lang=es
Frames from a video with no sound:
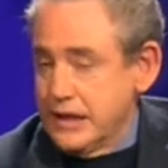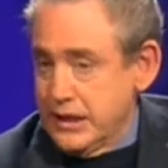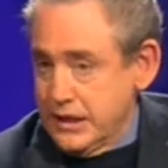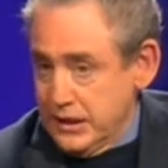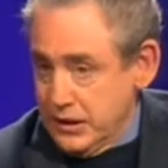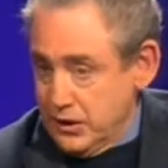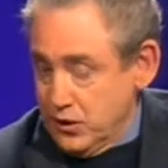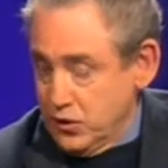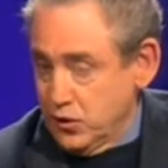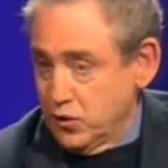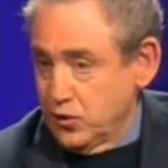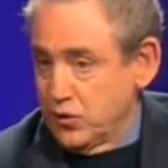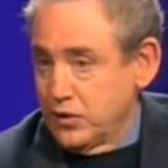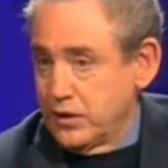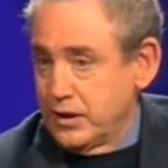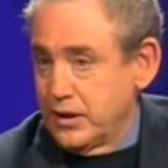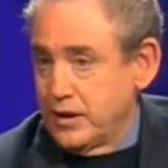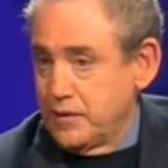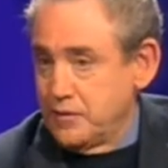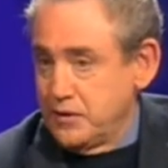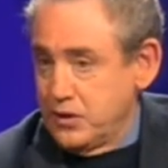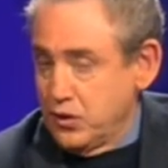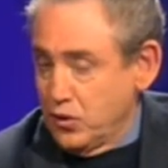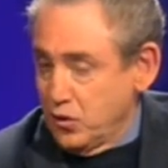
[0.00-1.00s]
eh, conoce
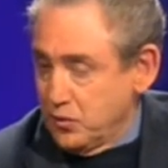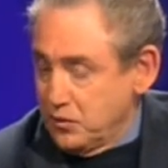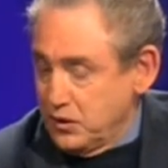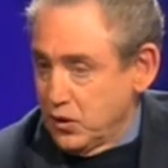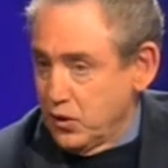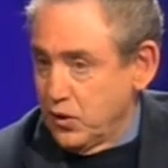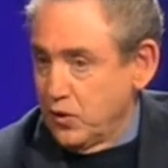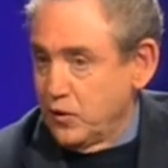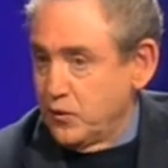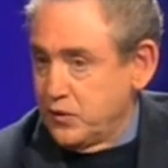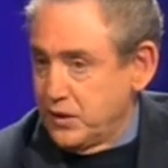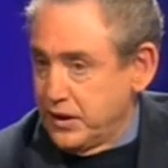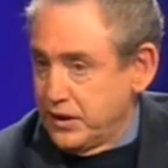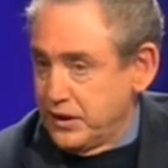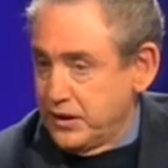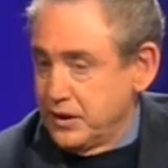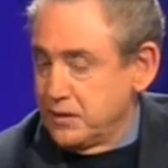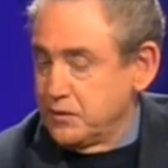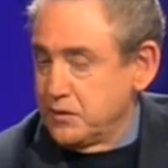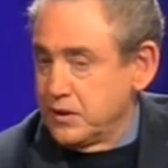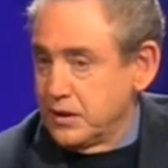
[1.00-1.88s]
a Vidor, Vidor le ofrece,